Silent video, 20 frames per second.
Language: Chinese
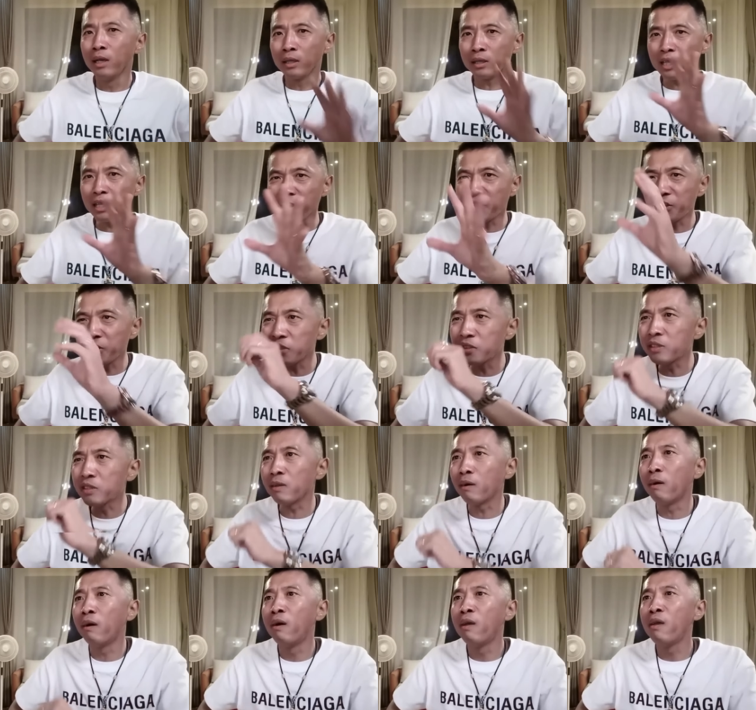第四
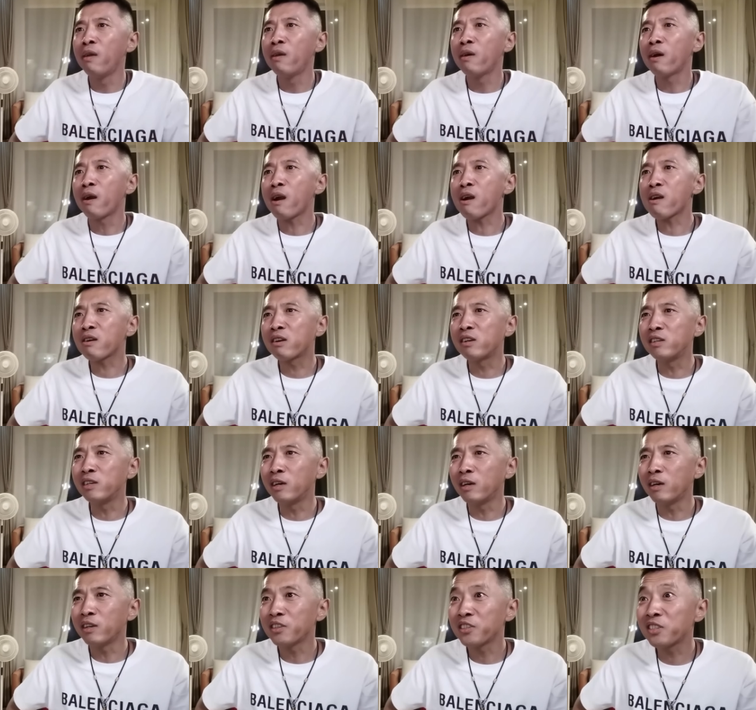次，二
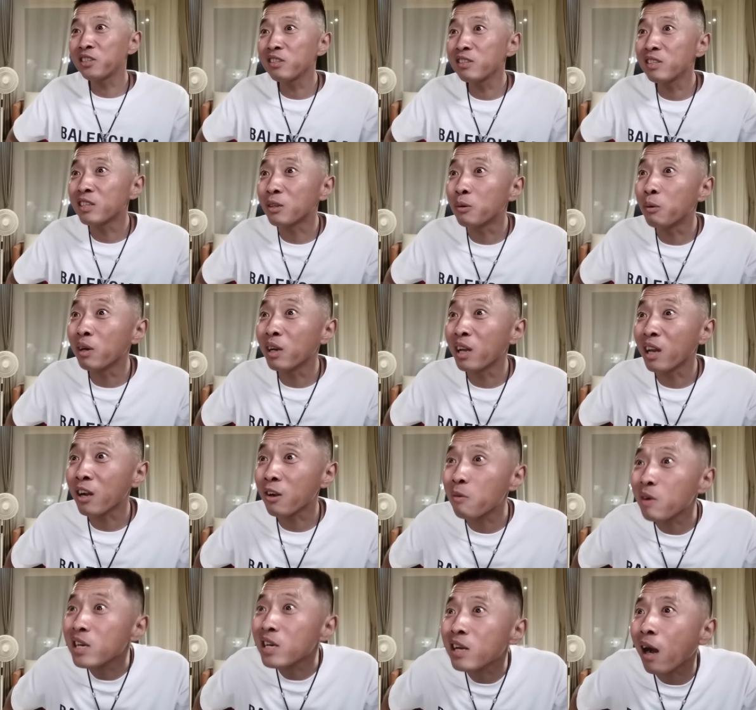哥自己过来
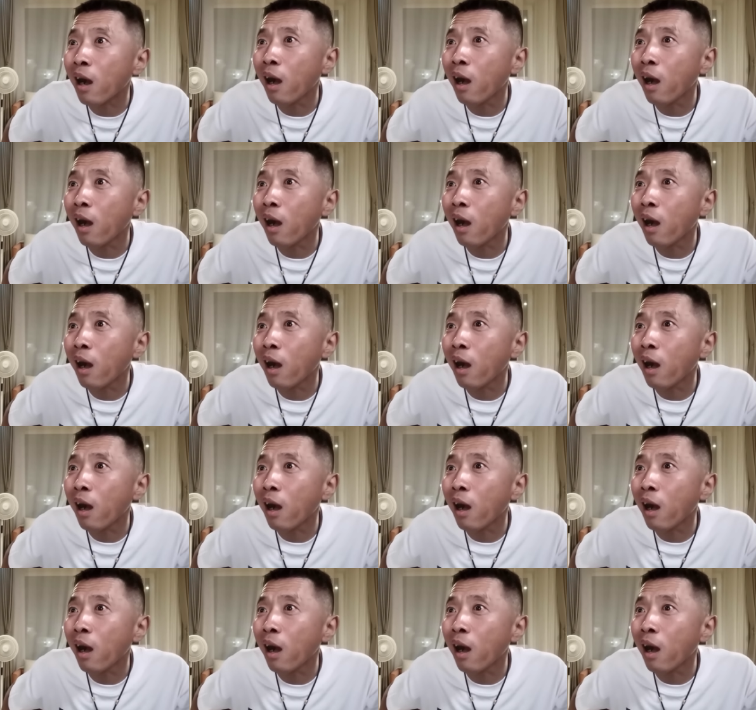观察，